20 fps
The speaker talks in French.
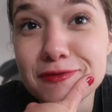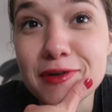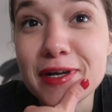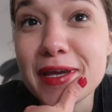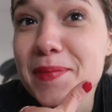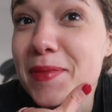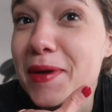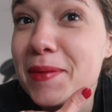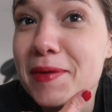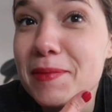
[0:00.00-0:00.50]

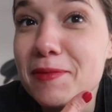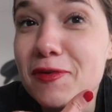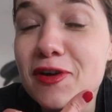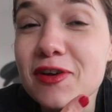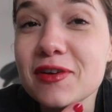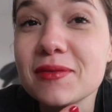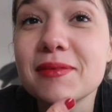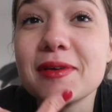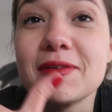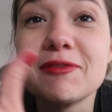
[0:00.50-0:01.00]
voyez pas mes
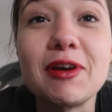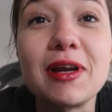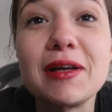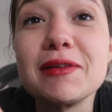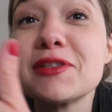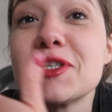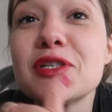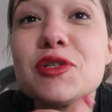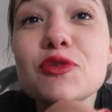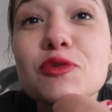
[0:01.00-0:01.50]
vlogs, ben voilà,
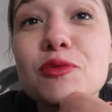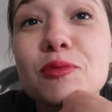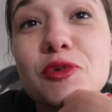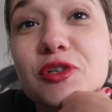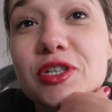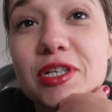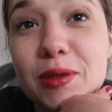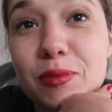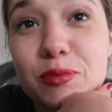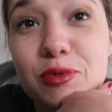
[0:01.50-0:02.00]
j'ai juste
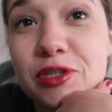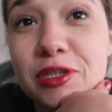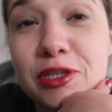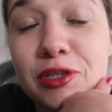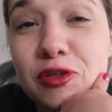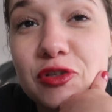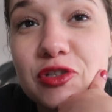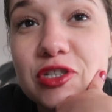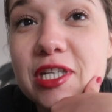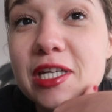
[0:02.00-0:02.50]
mangé un
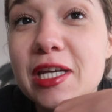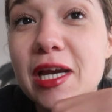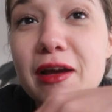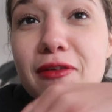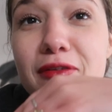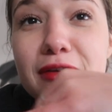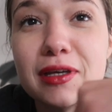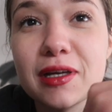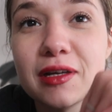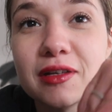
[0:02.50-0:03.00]
pudding de chia
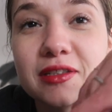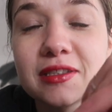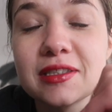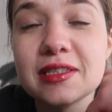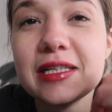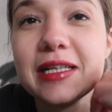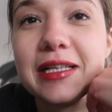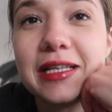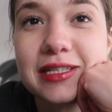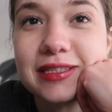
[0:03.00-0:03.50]
avec un
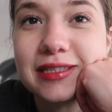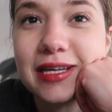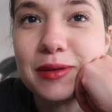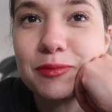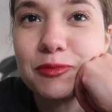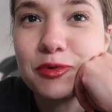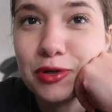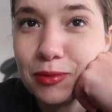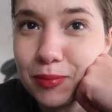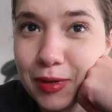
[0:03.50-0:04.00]
style d'acai
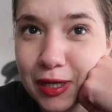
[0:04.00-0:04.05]
bowl